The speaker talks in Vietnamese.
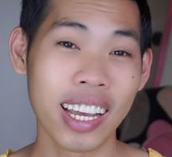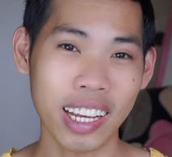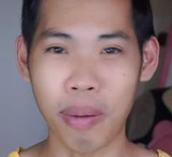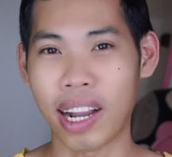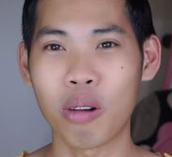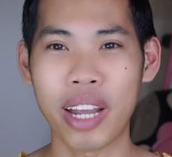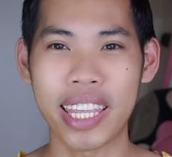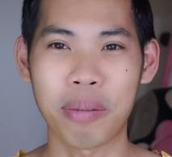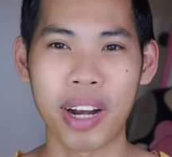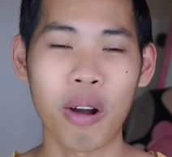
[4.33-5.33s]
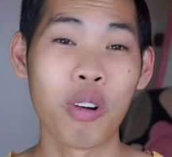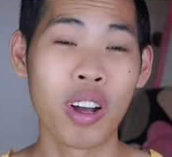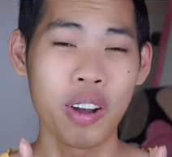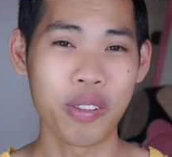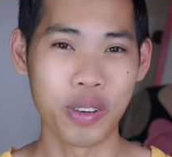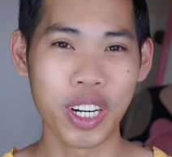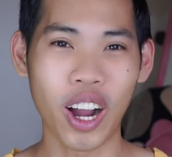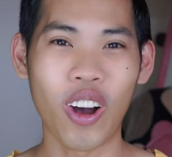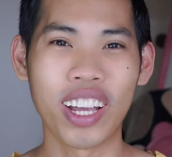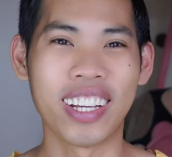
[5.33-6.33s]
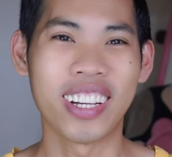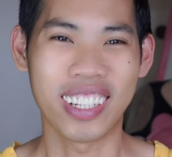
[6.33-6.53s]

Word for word: Các bạn không nghe nhầm đâu, vừa rồi